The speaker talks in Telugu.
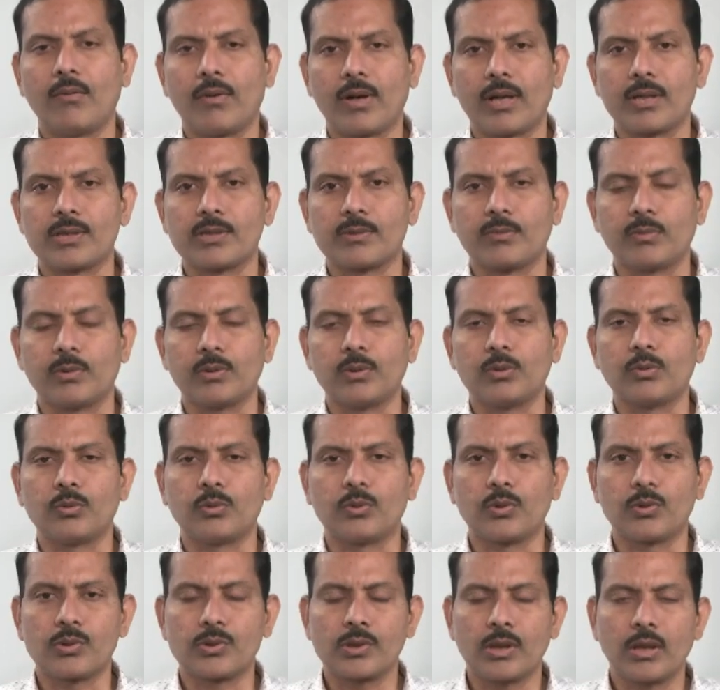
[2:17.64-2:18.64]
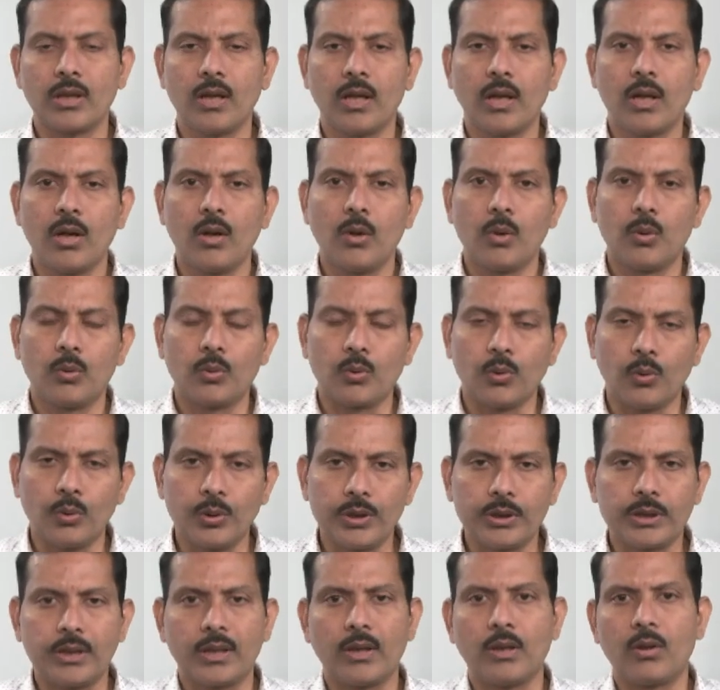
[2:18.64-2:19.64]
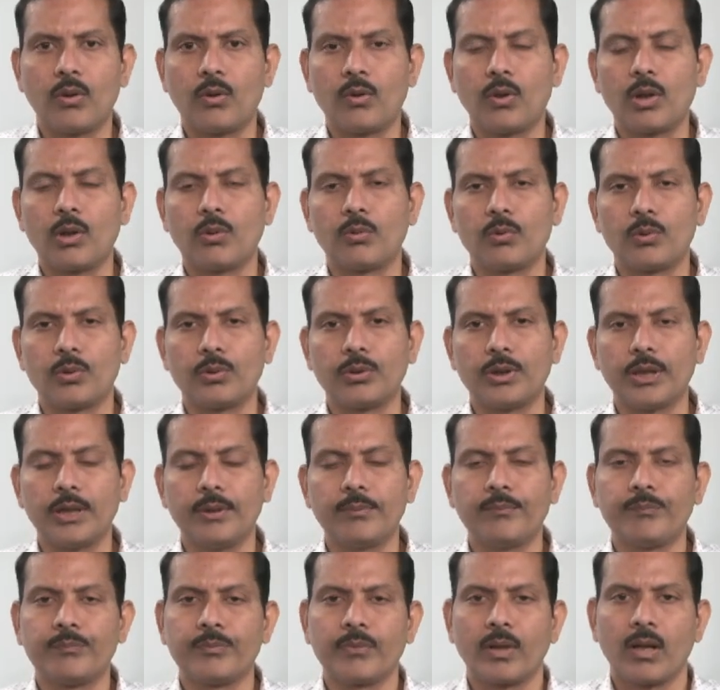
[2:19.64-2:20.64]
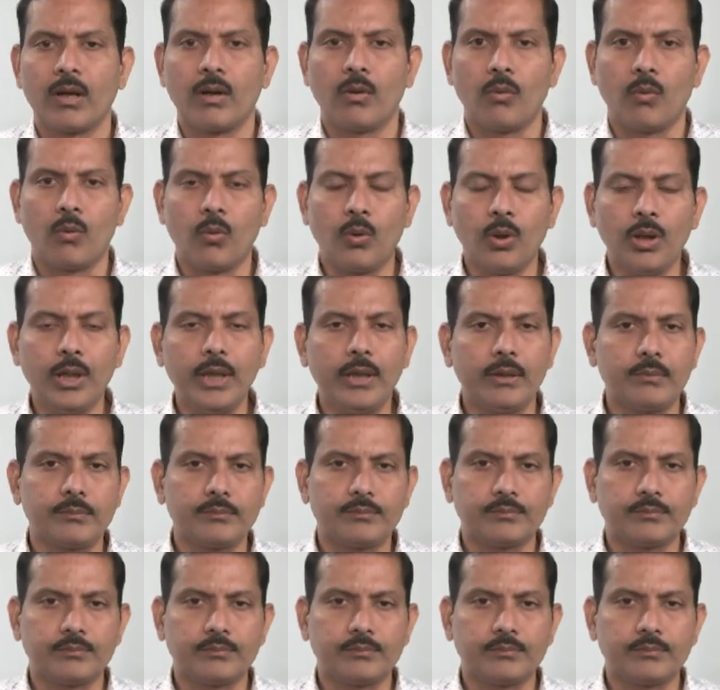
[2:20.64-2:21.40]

అవకాశము టూ థౌజండ్ ట్వంటీ త్రీలో కూడా ఉంటుంది ఓన్లీ